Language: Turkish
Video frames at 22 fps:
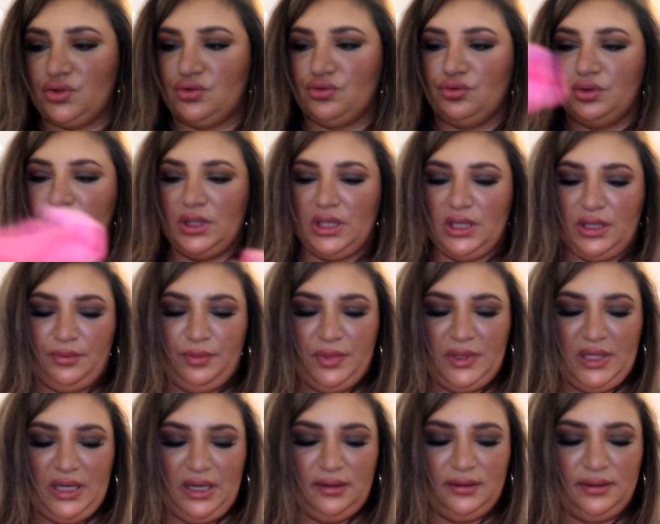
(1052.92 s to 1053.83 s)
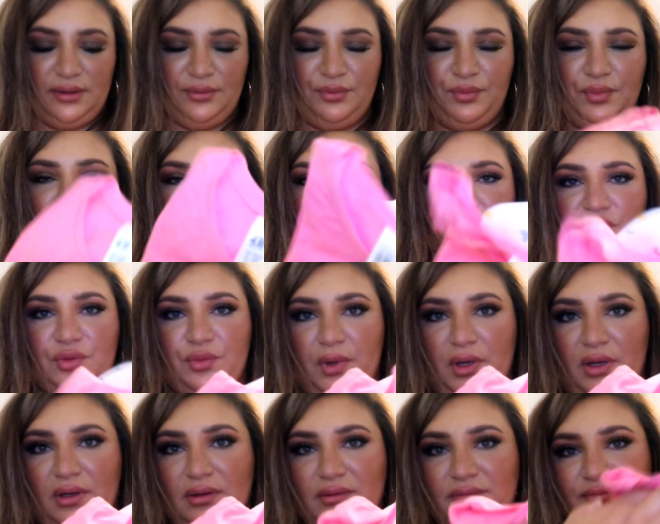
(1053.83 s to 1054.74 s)
Sude'ye bir tane
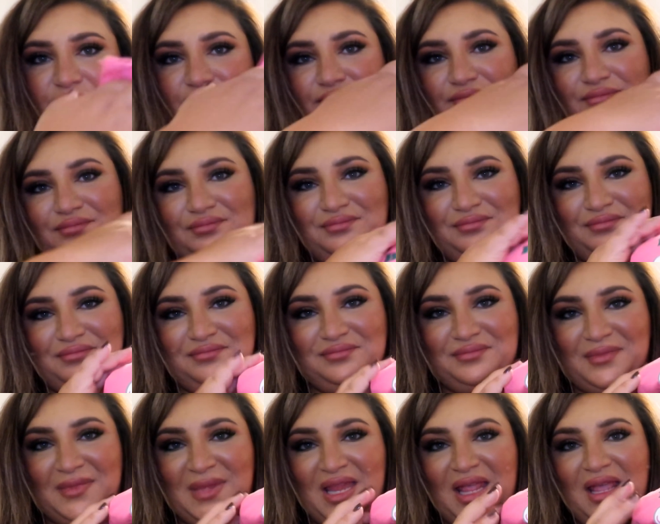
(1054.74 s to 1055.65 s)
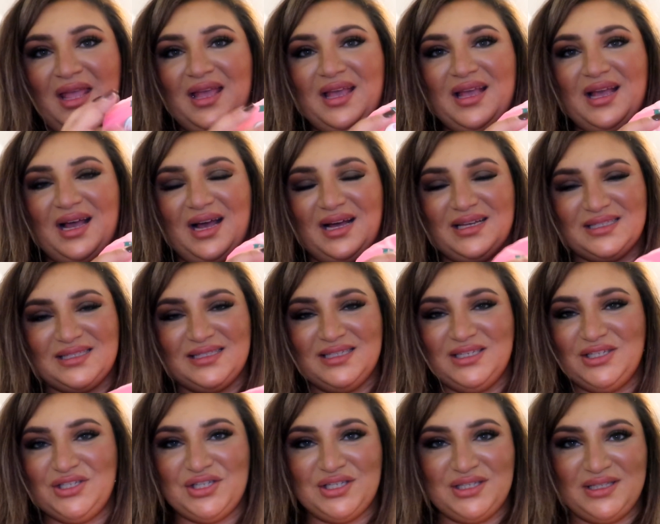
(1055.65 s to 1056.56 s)
pijama.
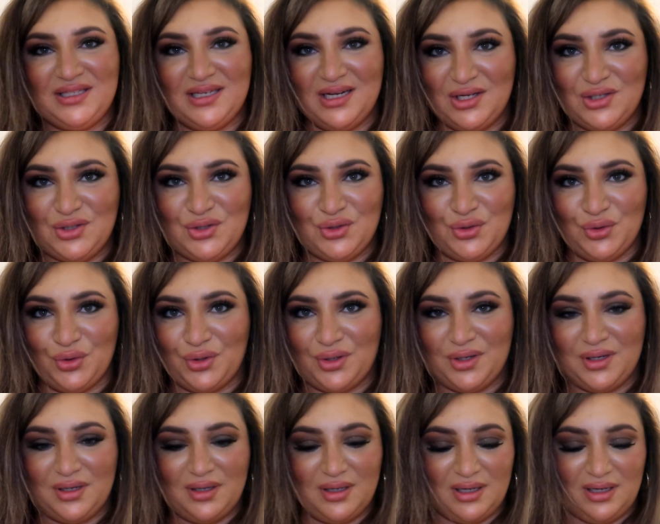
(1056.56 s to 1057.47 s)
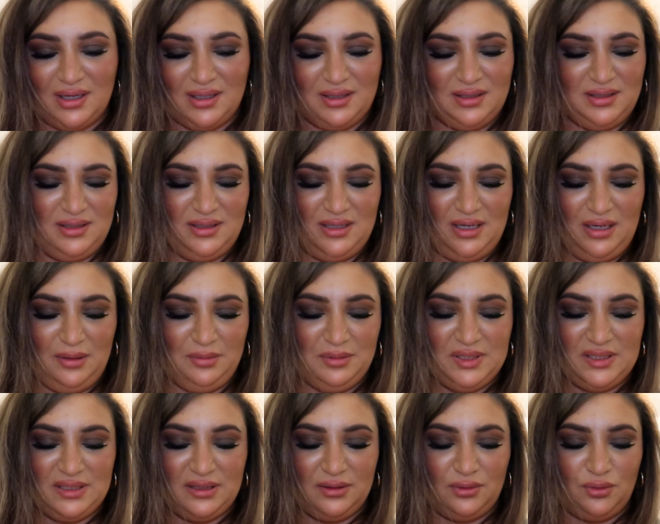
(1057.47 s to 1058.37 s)
Aslında hiç ihtiyacı yok. Ee,
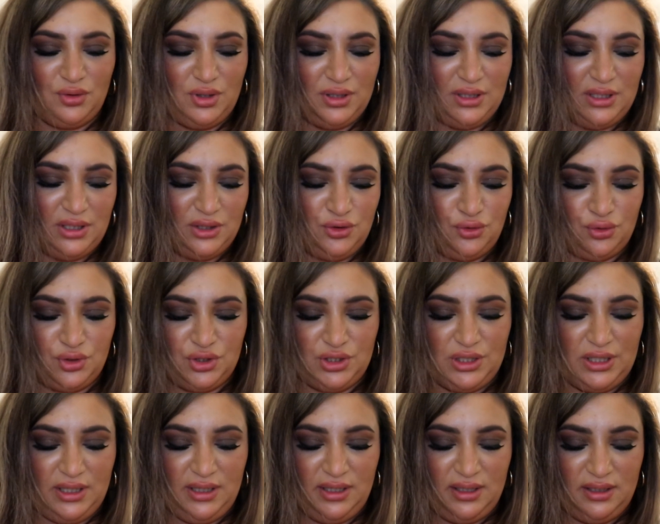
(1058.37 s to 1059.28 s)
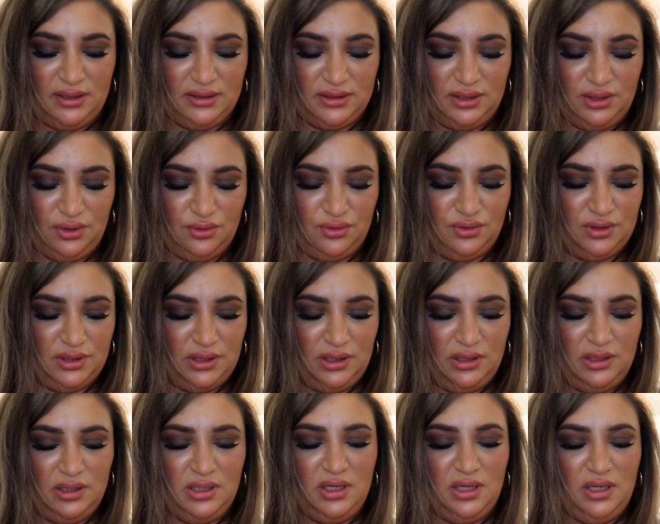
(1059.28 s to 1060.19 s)
ablasının o kadar çok şey kaldı ki
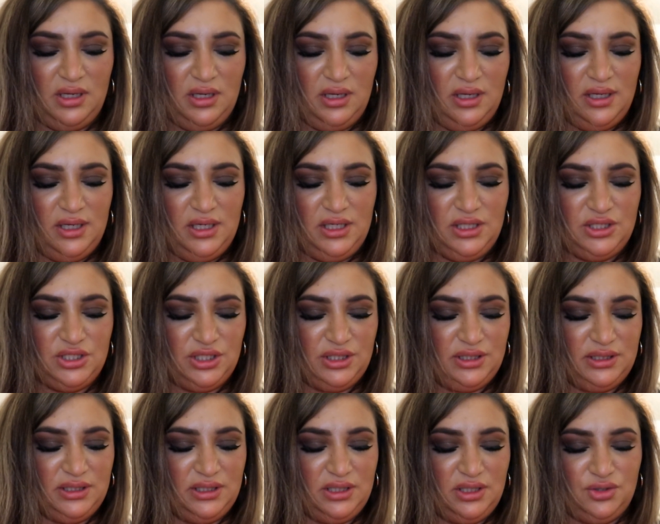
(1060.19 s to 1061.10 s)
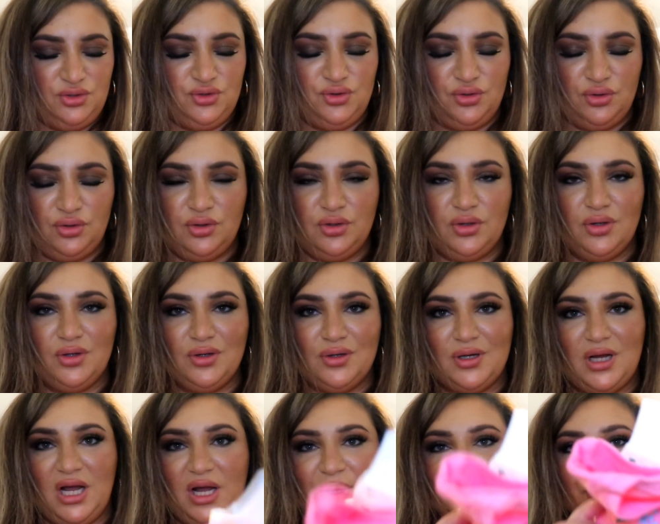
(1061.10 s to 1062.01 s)
ona. Hiç ihtiyacı yok.
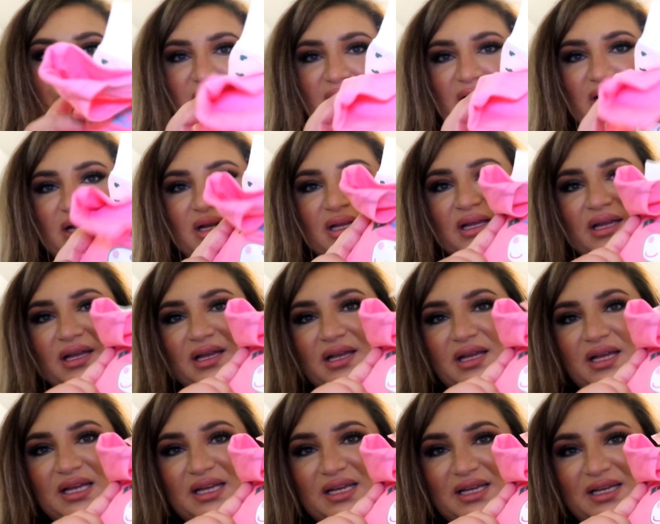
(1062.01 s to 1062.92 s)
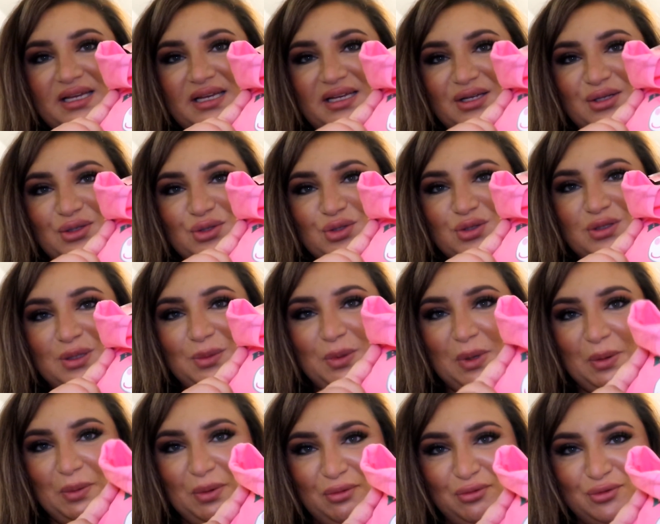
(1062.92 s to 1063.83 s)
Ama e,
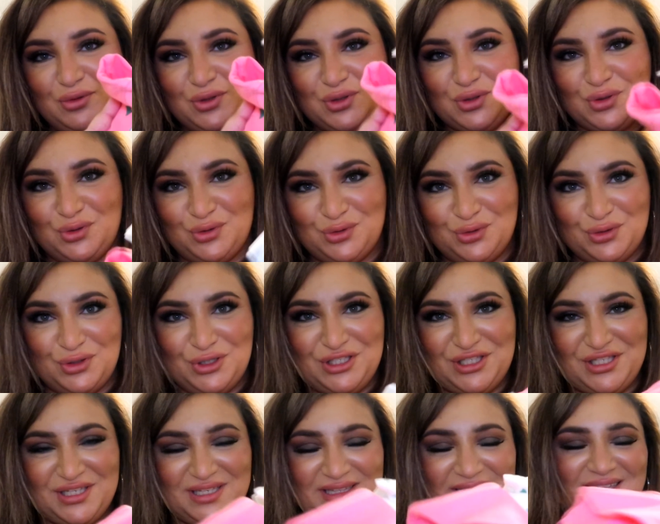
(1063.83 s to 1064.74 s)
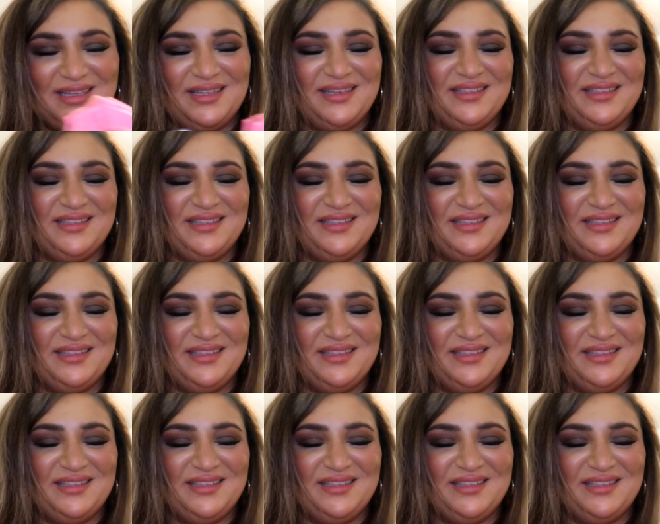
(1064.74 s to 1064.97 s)
üstünde Peppa Boots olduğu için